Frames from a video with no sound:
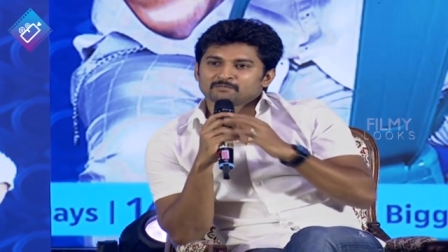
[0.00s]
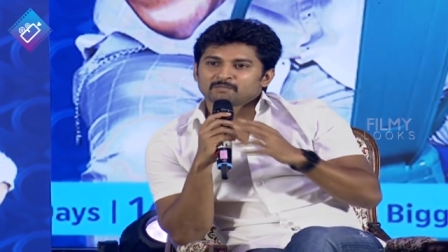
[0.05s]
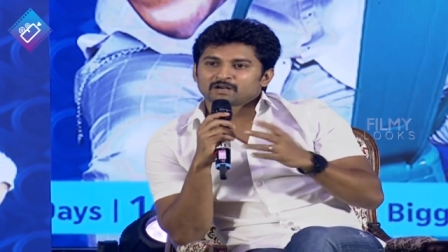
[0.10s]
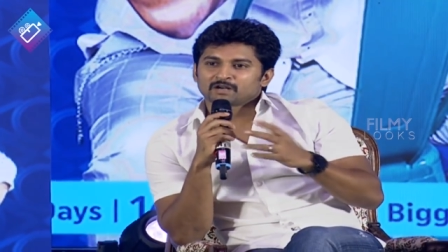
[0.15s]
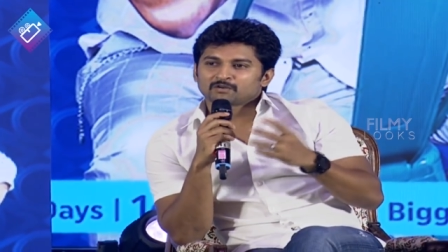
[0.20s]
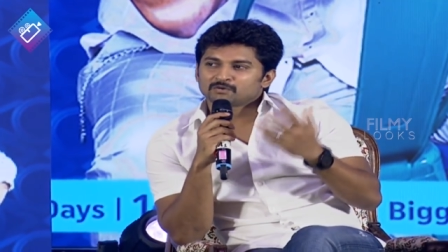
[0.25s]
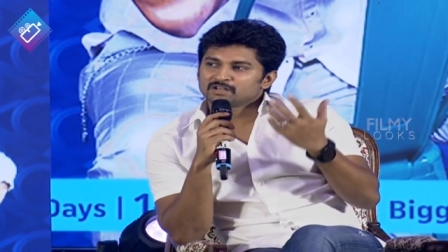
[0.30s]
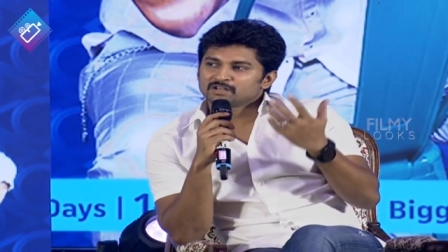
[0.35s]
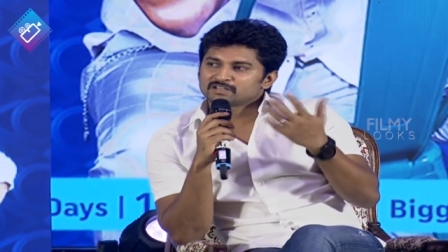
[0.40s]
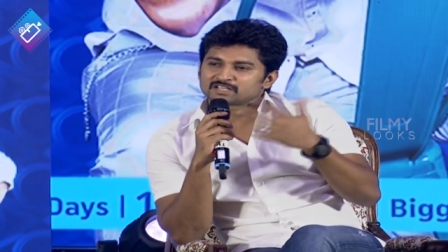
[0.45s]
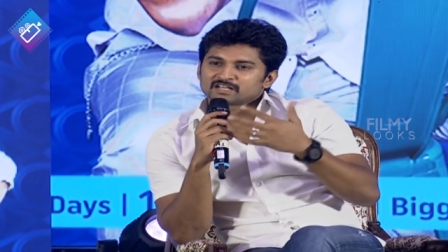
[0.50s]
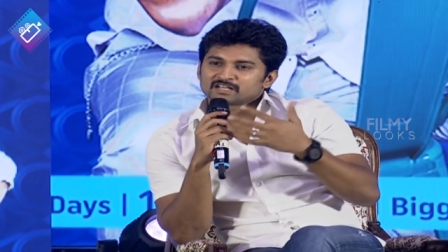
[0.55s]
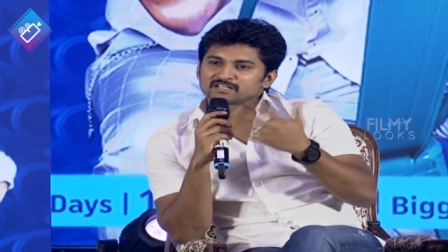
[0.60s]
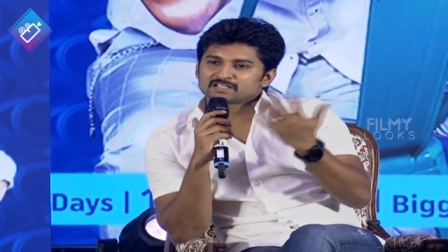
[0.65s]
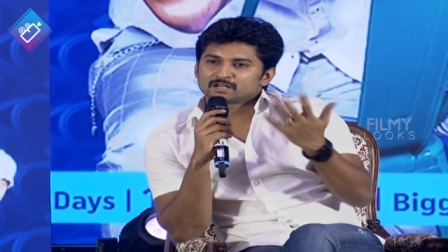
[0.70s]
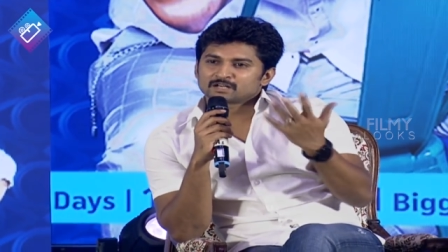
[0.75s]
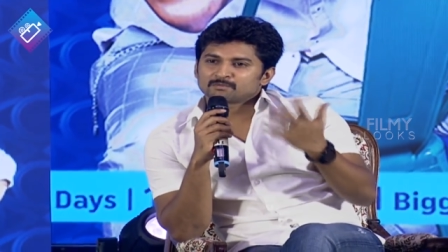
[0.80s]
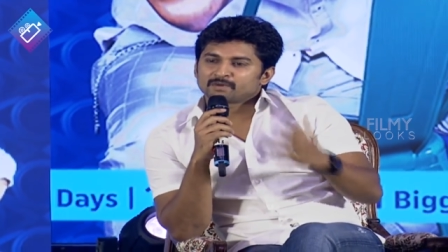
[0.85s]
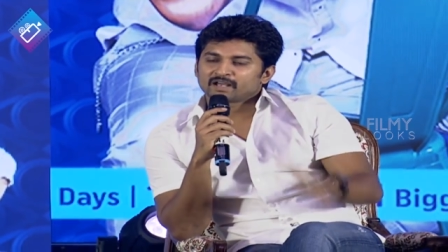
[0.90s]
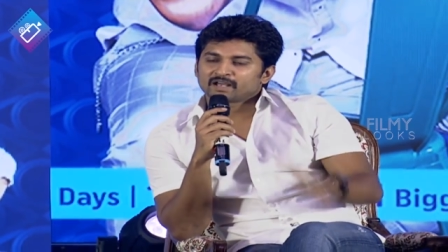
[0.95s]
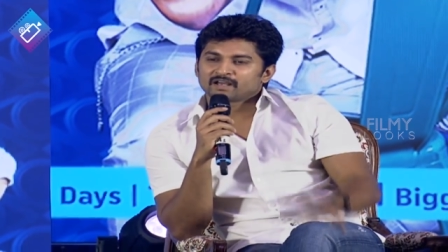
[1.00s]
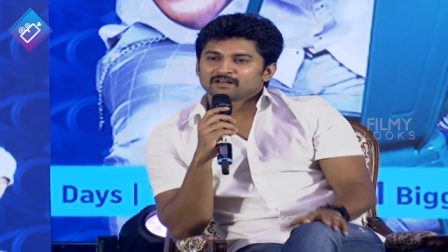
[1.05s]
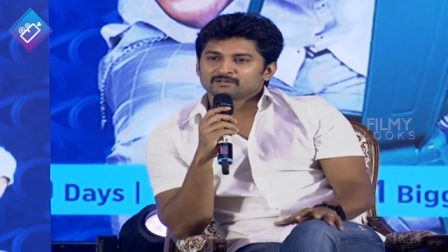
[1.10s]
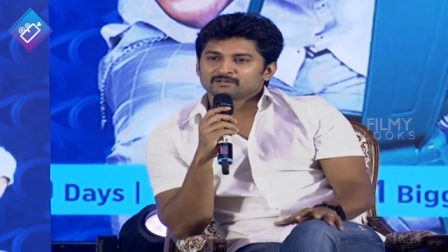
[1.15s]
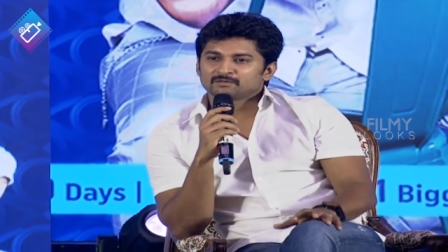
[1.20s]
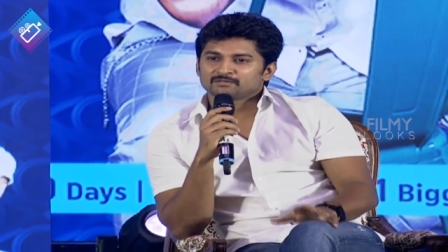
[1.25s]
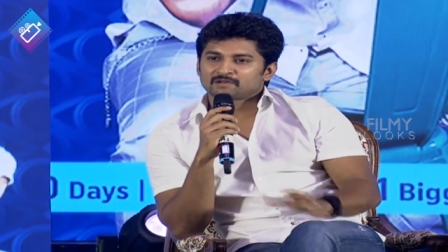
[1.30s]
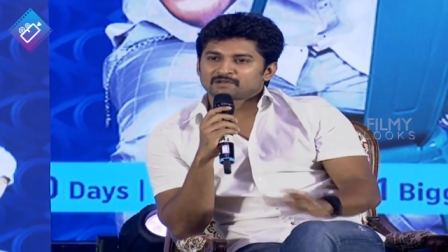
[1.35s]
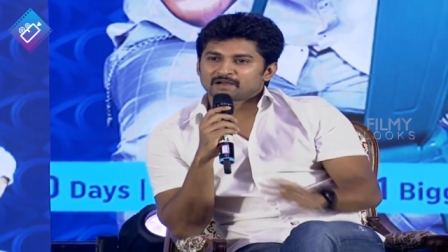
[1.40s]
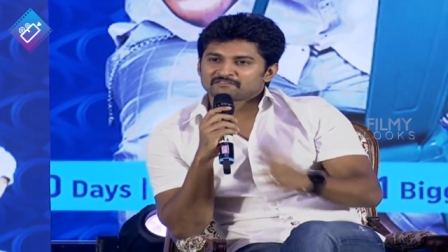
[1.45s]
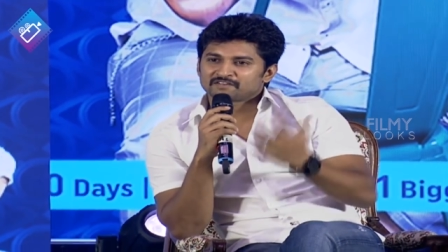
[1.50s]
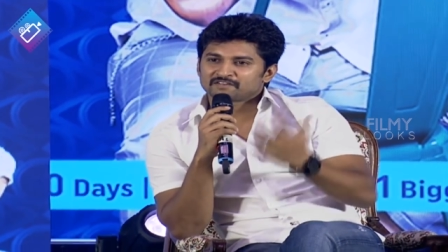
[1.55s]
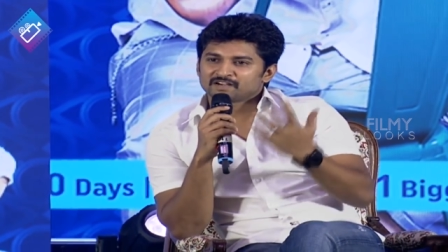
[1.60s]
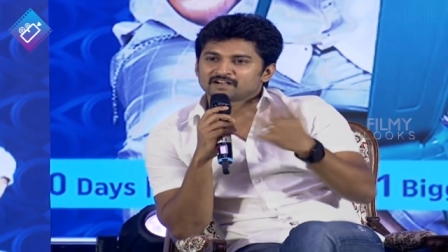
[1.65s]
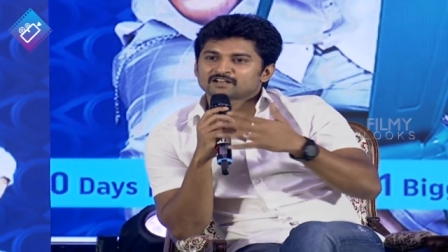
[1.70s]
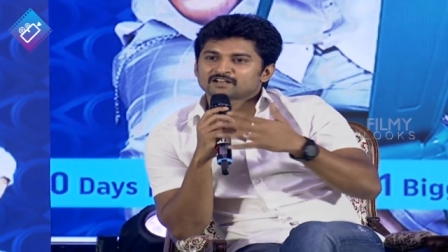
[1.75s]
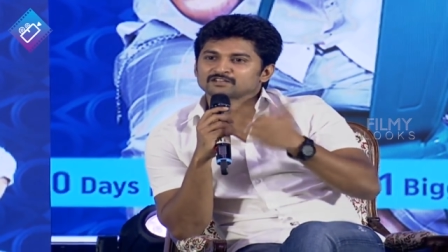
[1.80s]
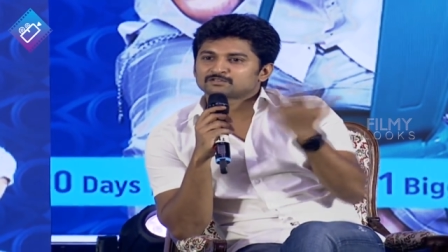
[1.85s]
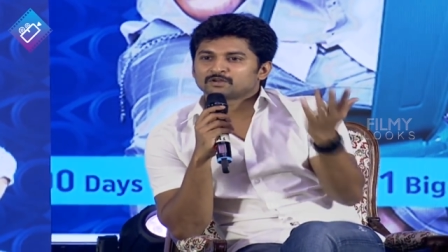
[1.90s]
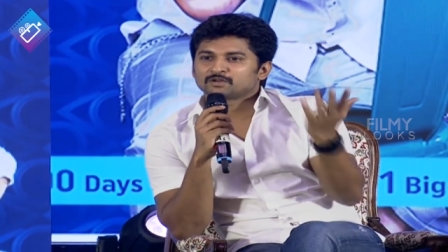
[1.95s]
మనకున్న చిన్న చిన్న భయాలు ఆ
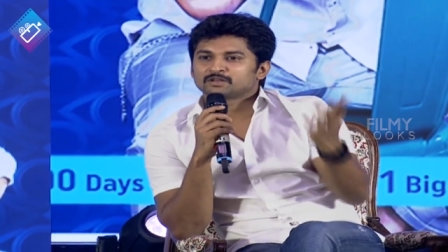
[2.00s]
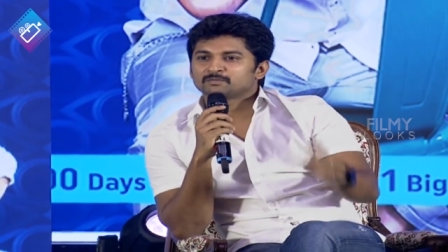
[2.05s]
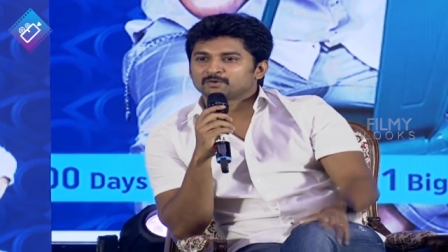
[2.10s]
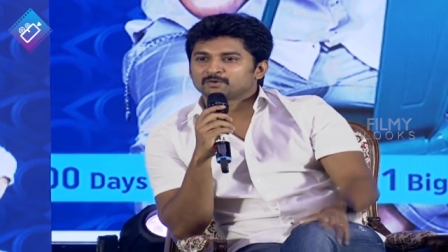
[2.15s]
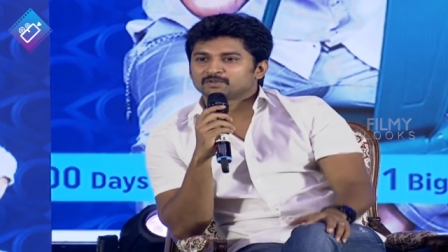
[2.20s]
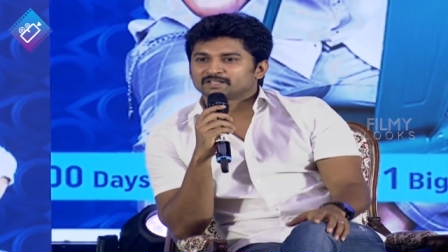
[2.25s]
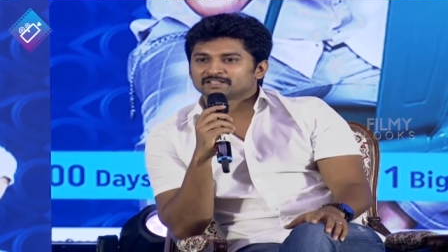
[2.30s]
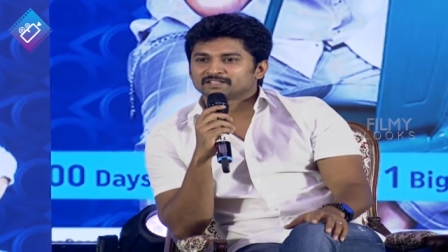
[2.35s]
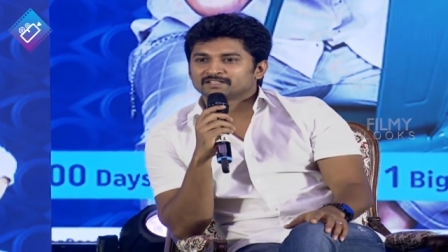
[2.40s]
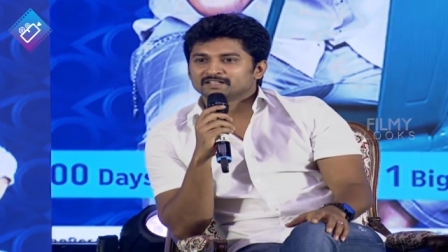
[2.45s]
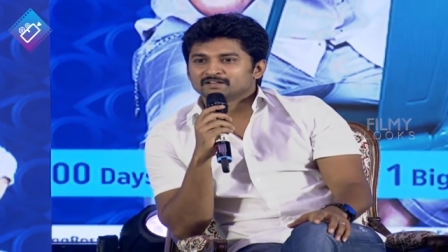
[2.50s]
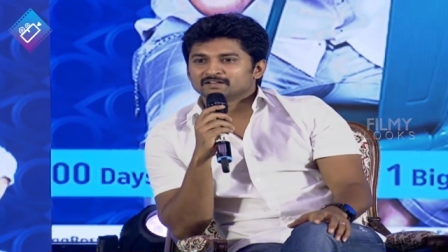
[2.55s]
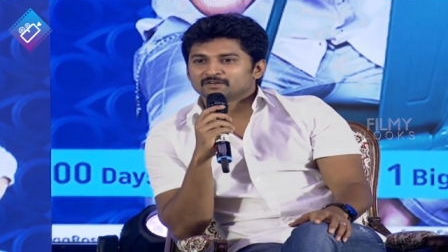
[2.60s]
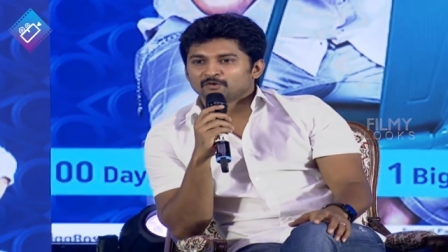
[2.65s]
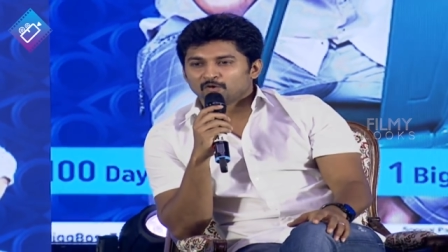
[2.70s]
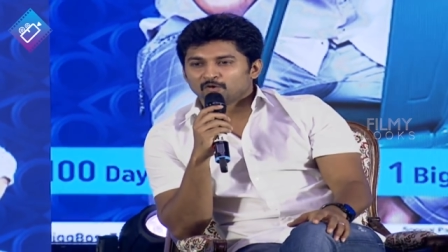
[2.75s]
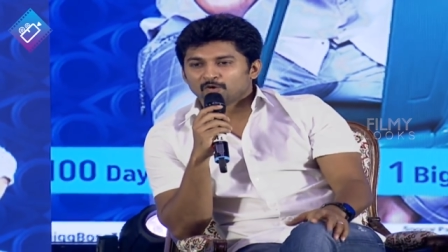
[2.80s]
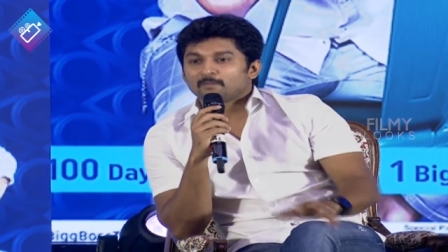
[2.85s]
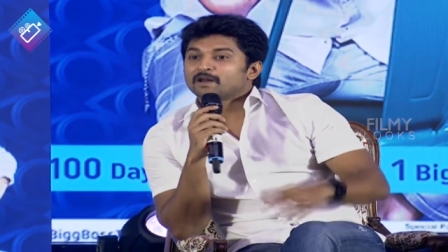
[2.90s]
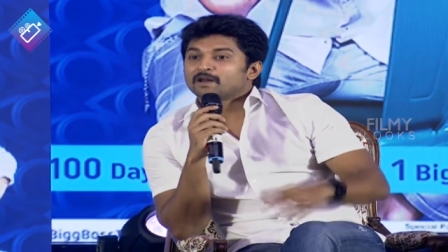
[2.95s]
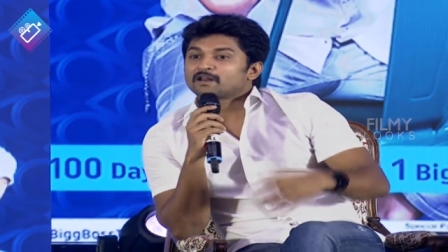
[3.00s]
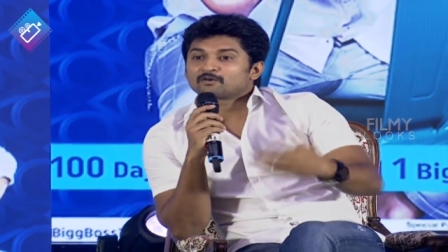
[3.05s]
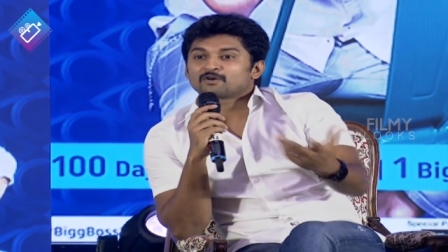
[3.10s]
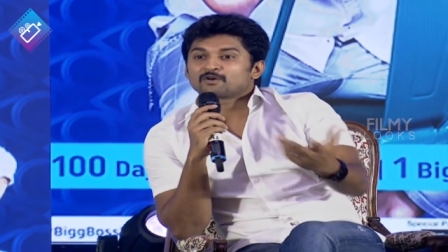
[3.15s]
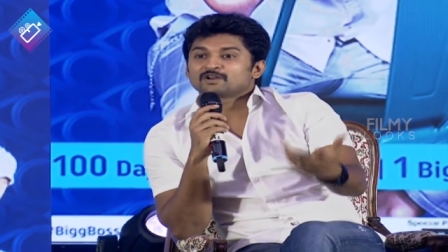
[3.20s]
ఫిల్టర్స్ తొలగిపోతాయి ఓహో మనం